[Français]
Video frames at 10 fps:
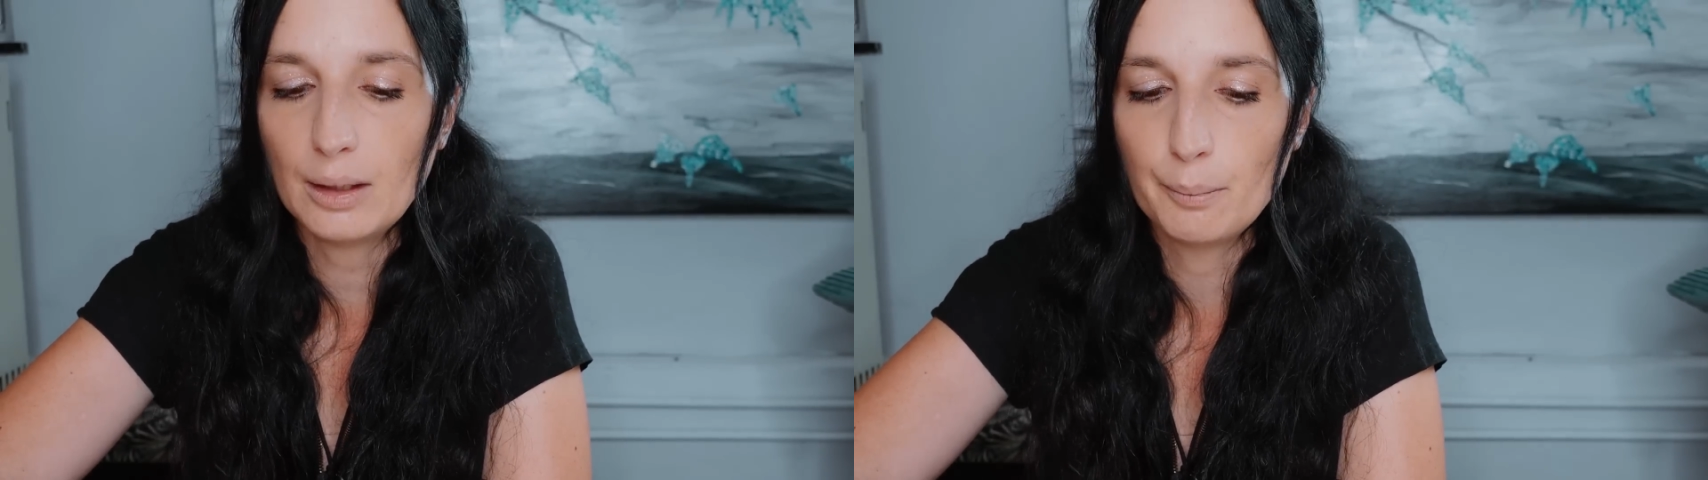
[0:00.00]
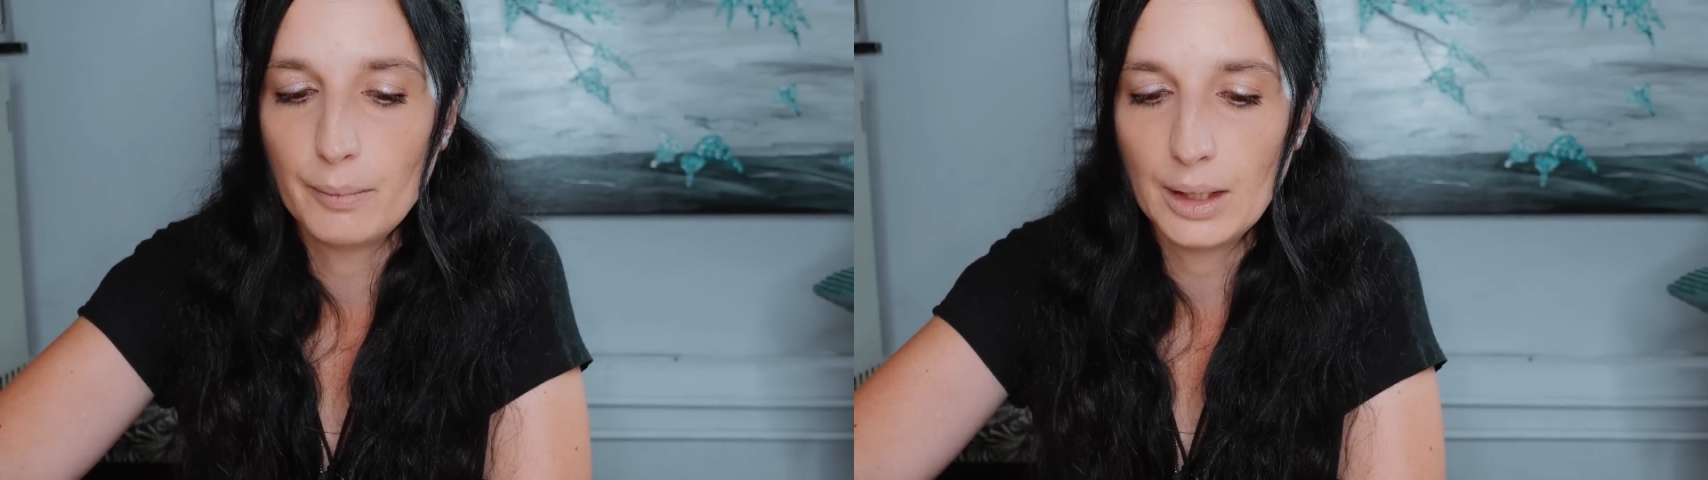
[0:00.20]

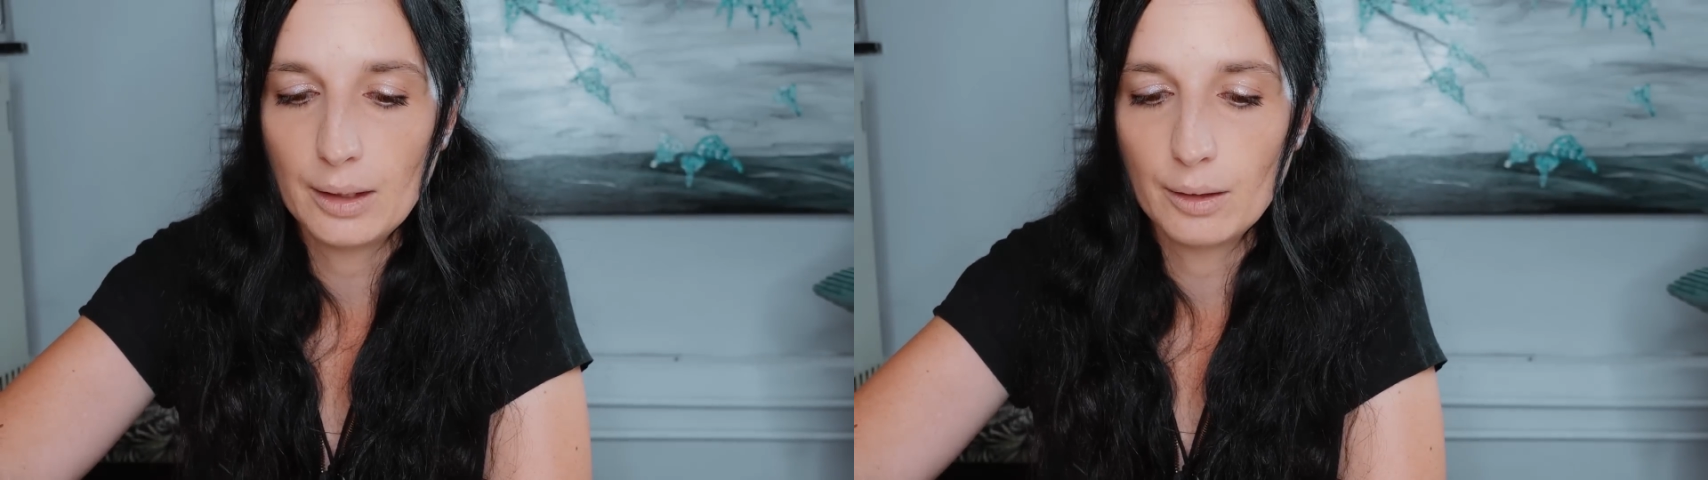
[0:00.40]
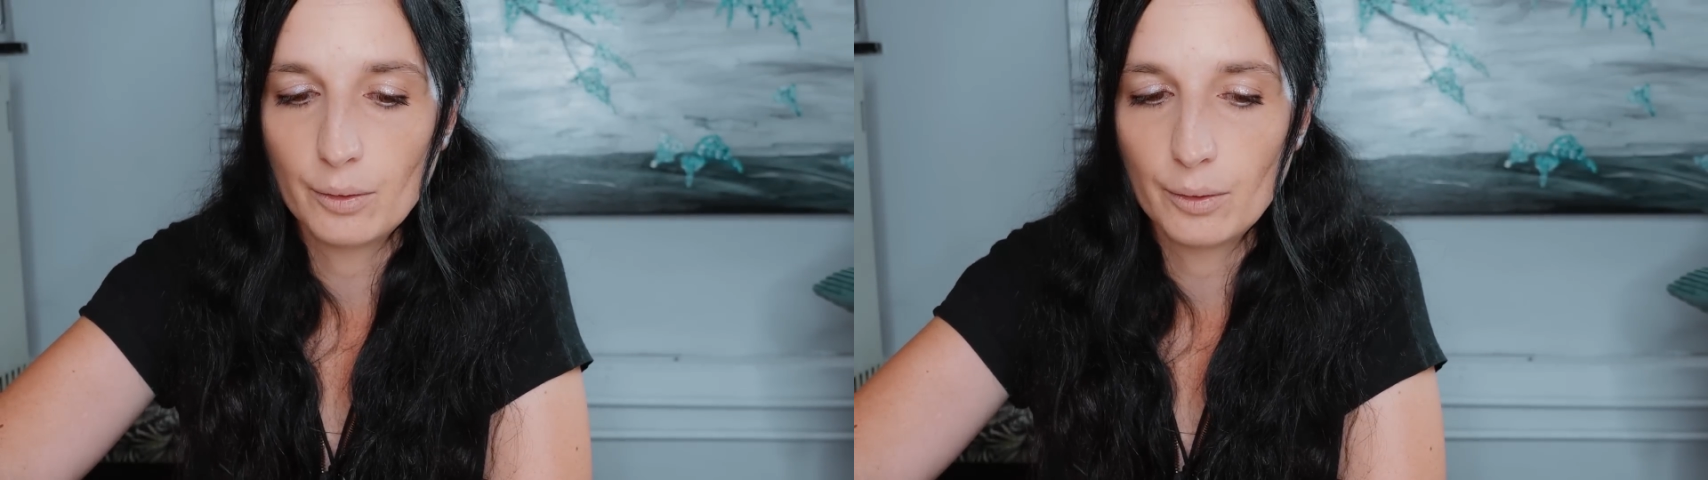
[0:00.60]

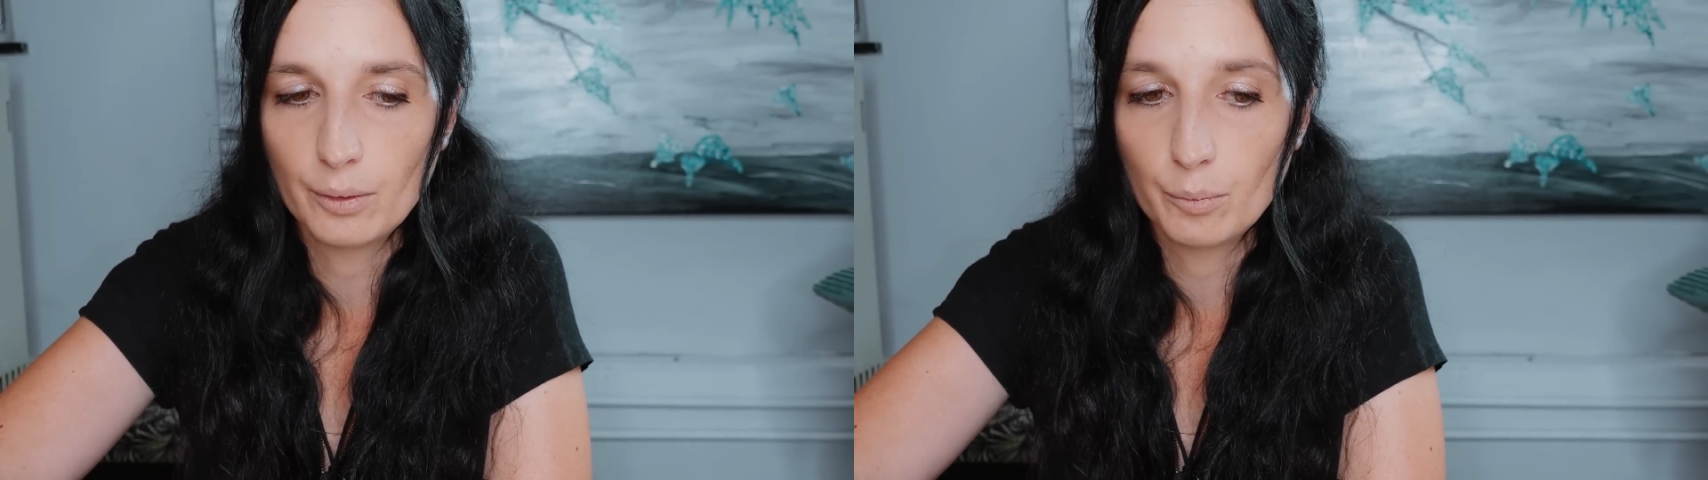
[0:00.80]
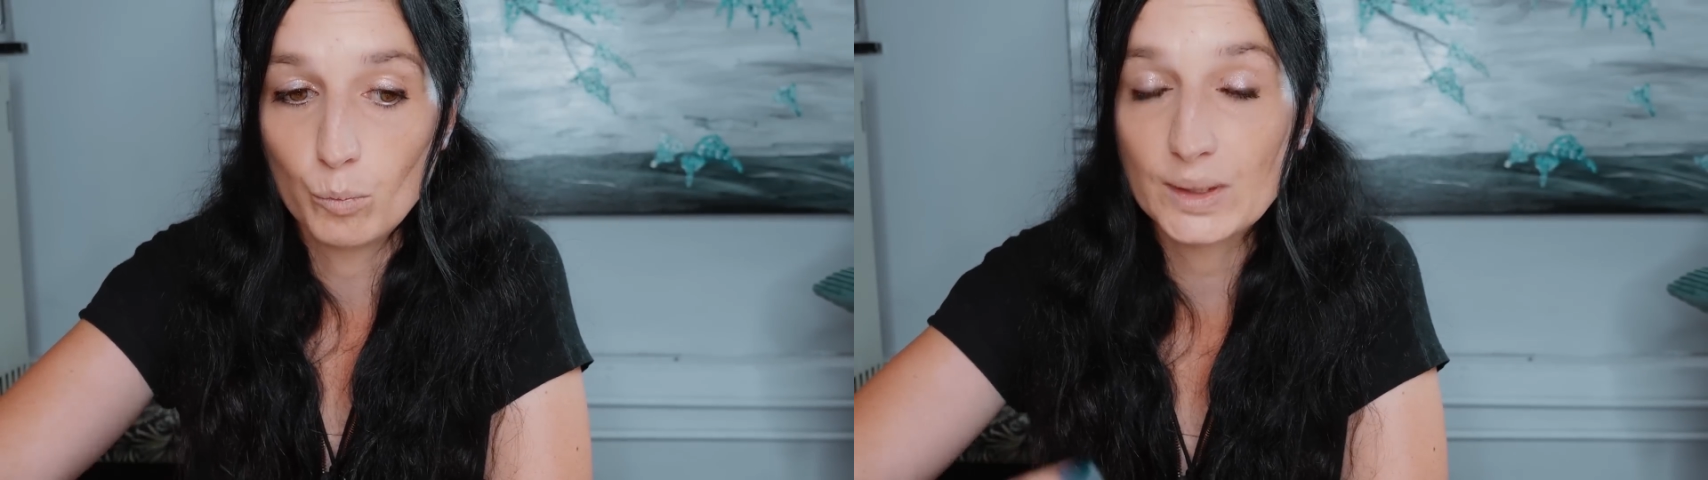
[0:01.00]
mais
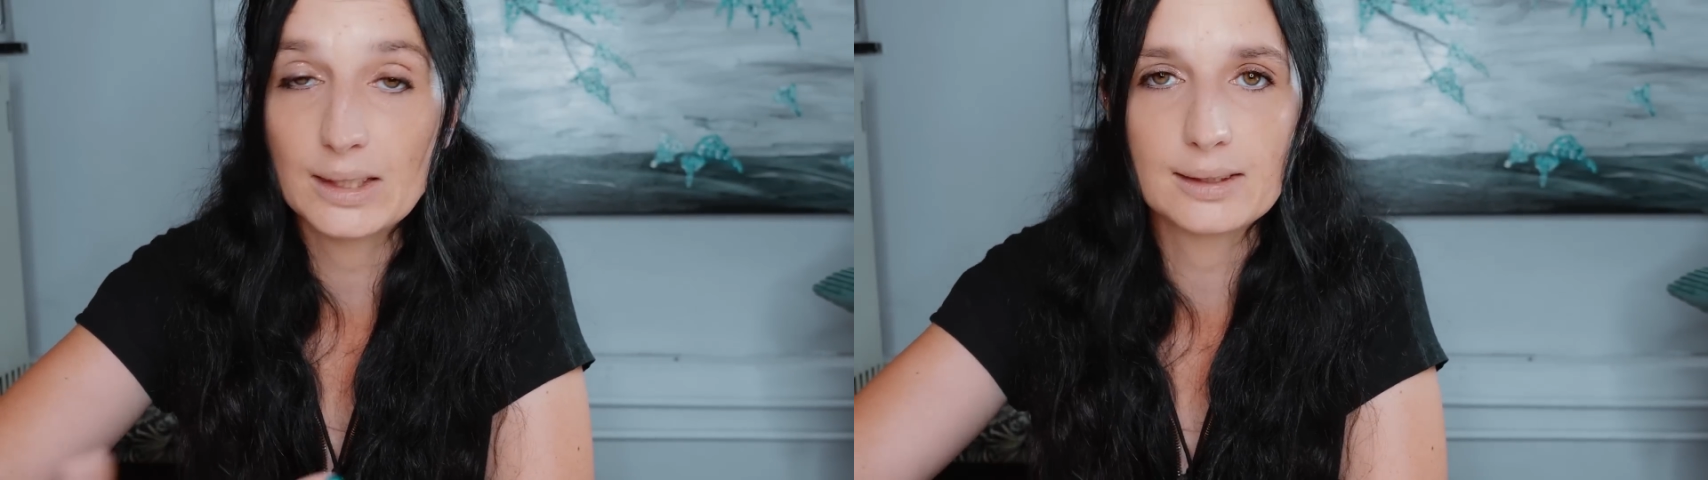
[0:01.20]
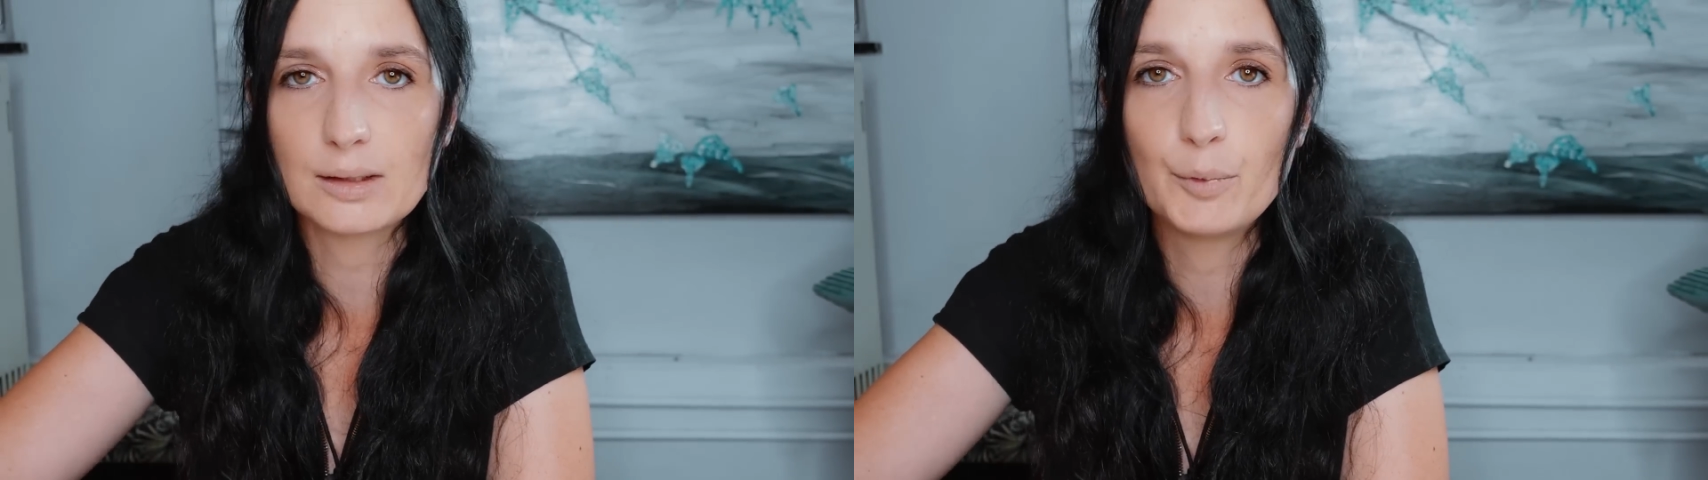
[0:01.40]
euh, moi c'est
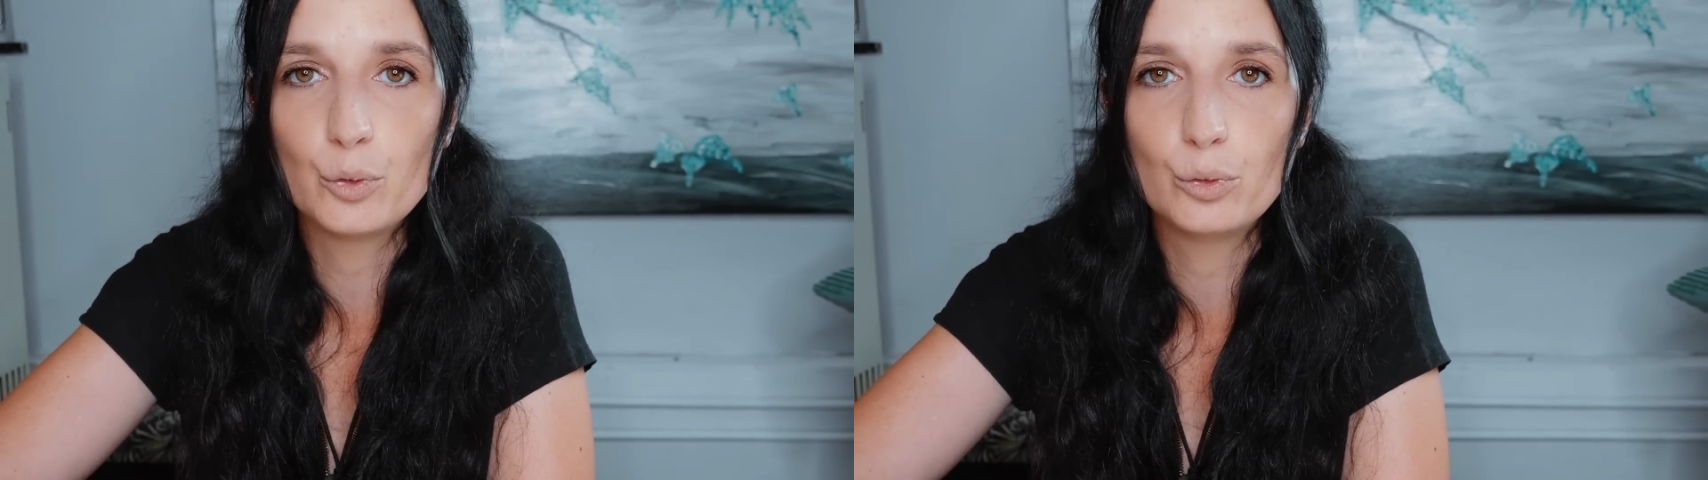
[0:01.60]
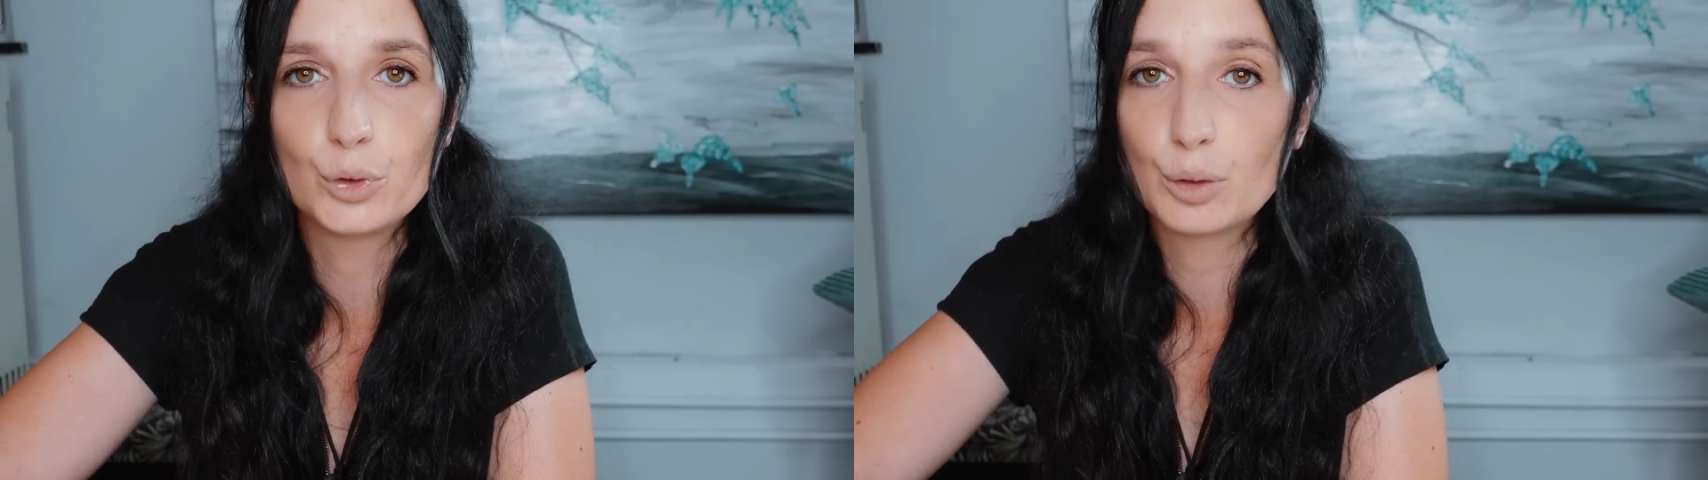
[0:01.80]
à 5
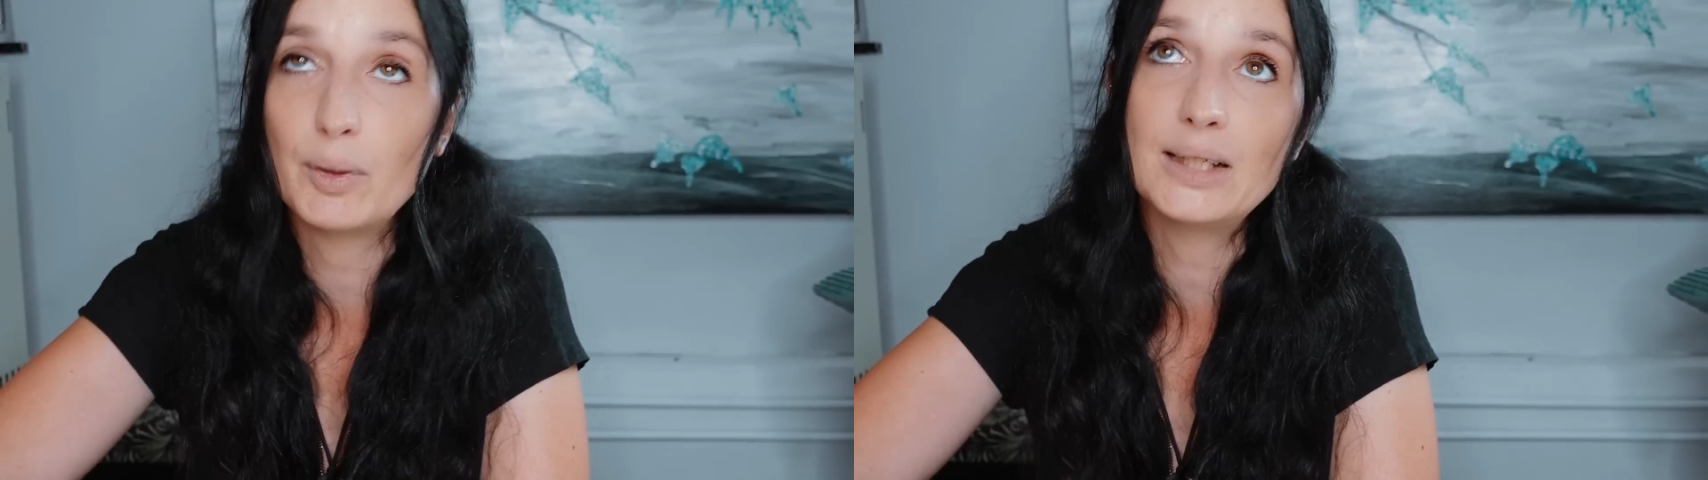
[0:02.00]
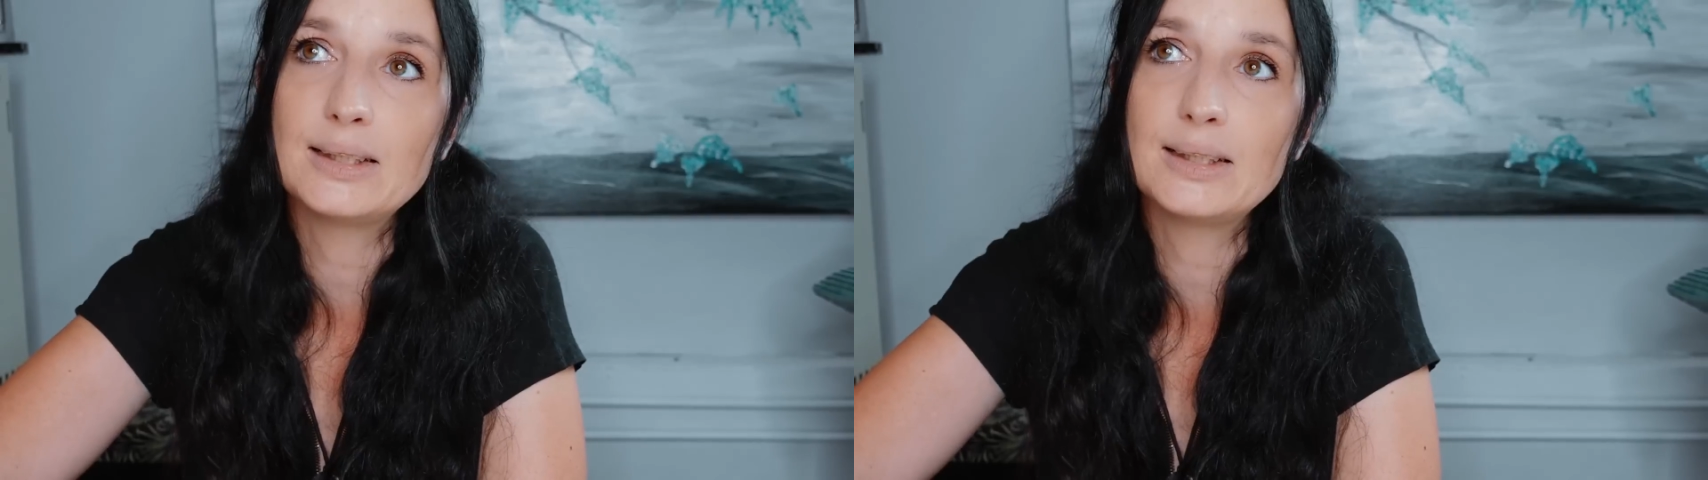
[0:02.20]
minutes de chez moi,